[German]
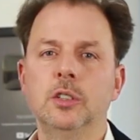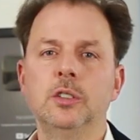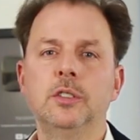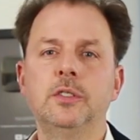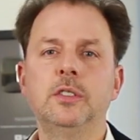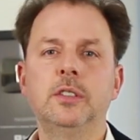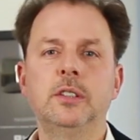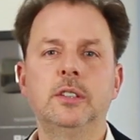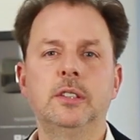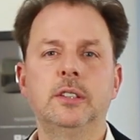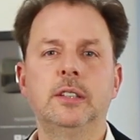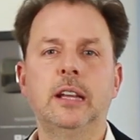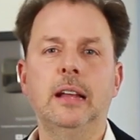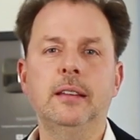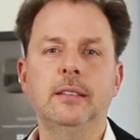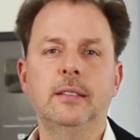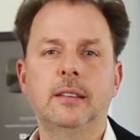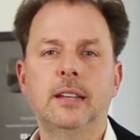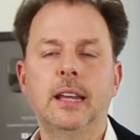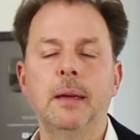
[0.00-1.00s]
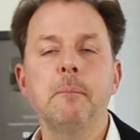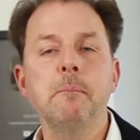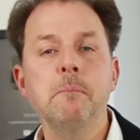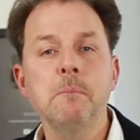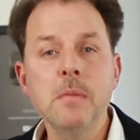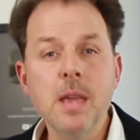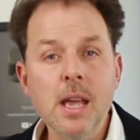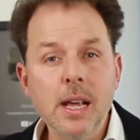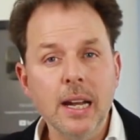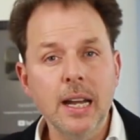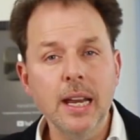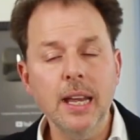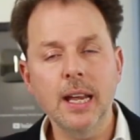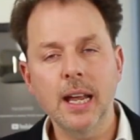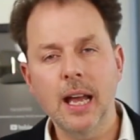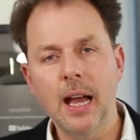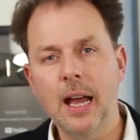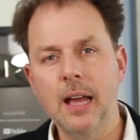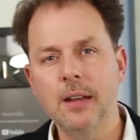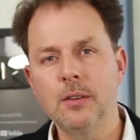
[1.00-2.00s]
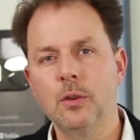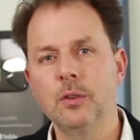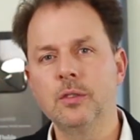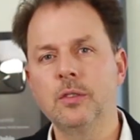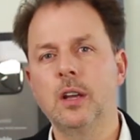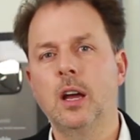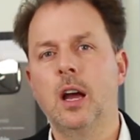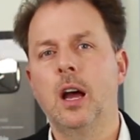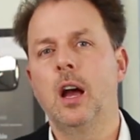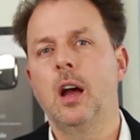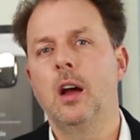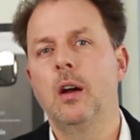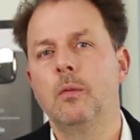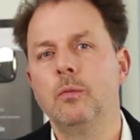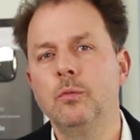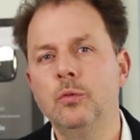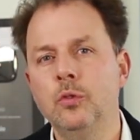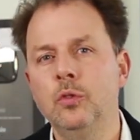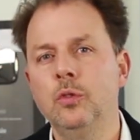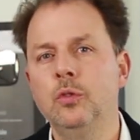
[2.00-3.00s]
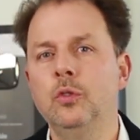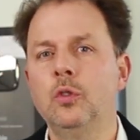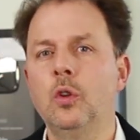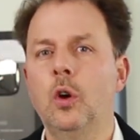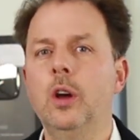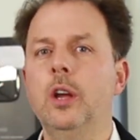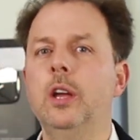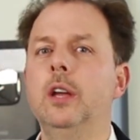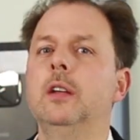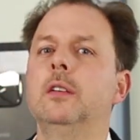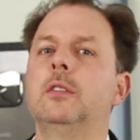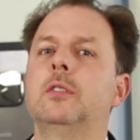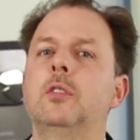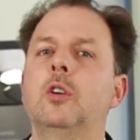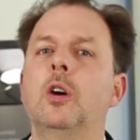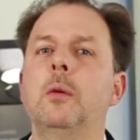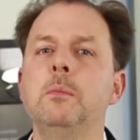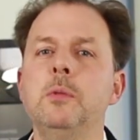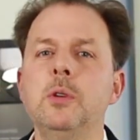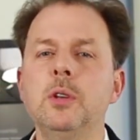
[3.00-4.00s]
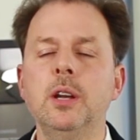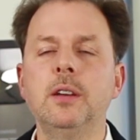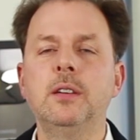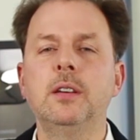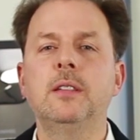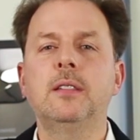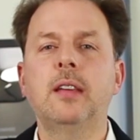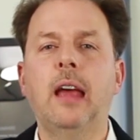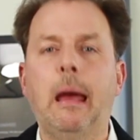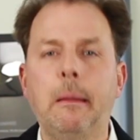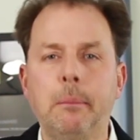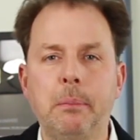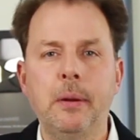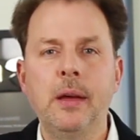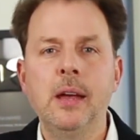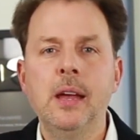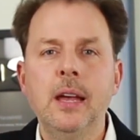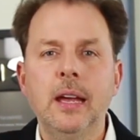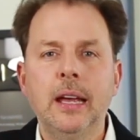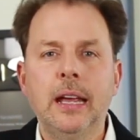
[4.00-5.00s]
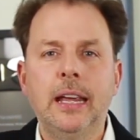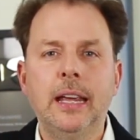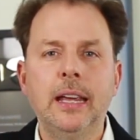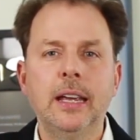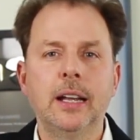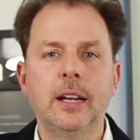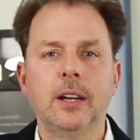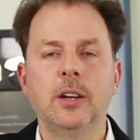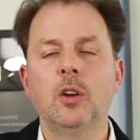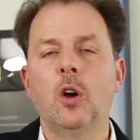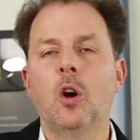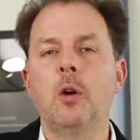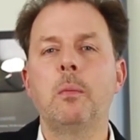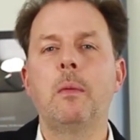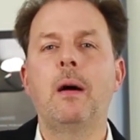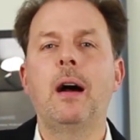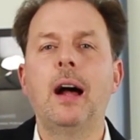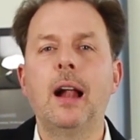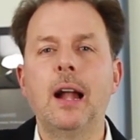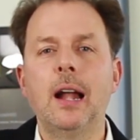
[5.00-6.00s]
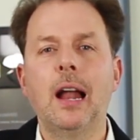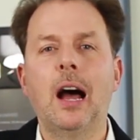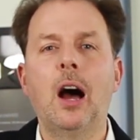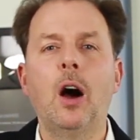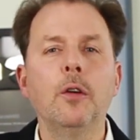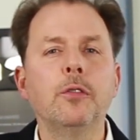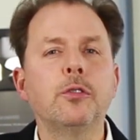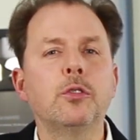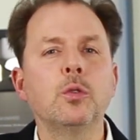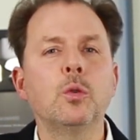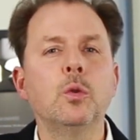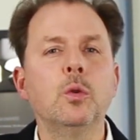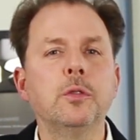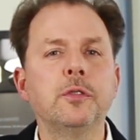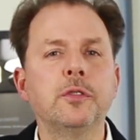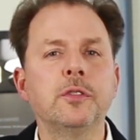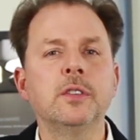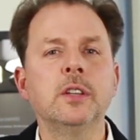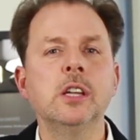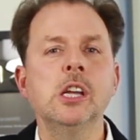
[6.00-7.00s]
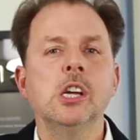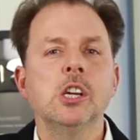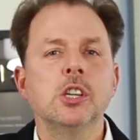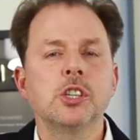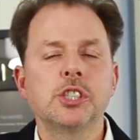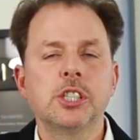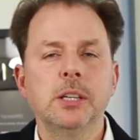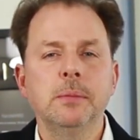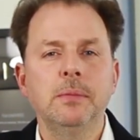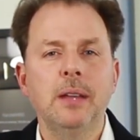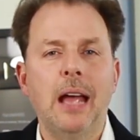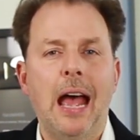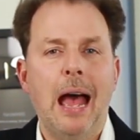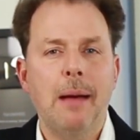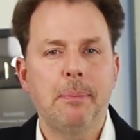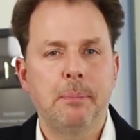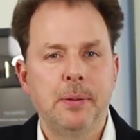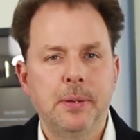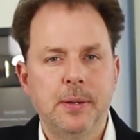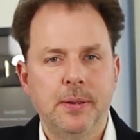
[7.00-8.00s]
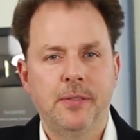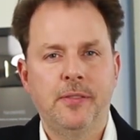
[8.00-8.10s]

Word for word: Und das gibt mir Gelegenheit, unser neues Community Tab hier nochmal aufzurufen. Stimmt ab.